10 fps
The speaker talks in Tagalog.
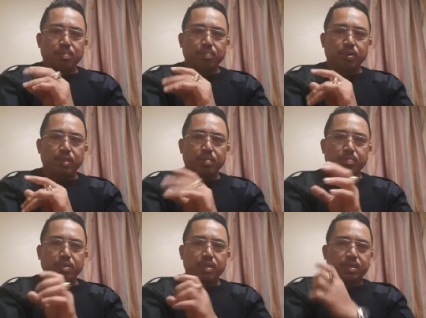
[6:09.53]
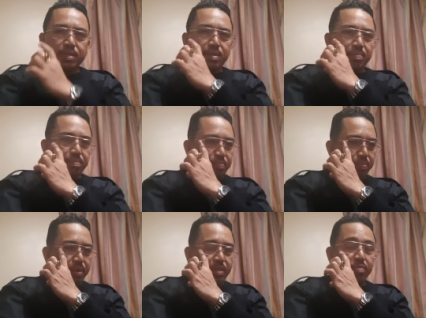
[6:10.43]
pwede mong i-trim.
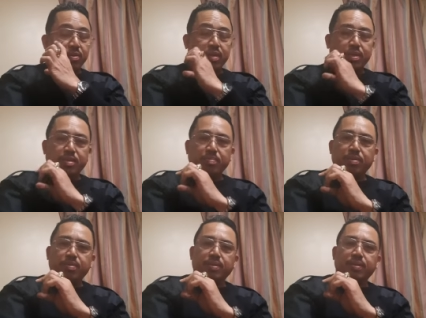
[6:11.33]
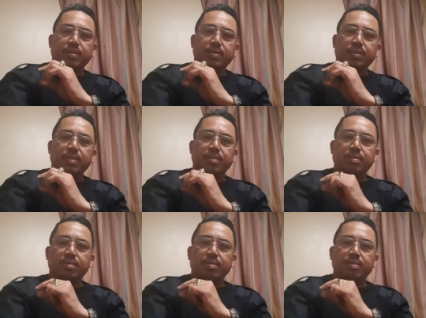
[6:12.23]
Pwede mong i-trim yung uh, ano,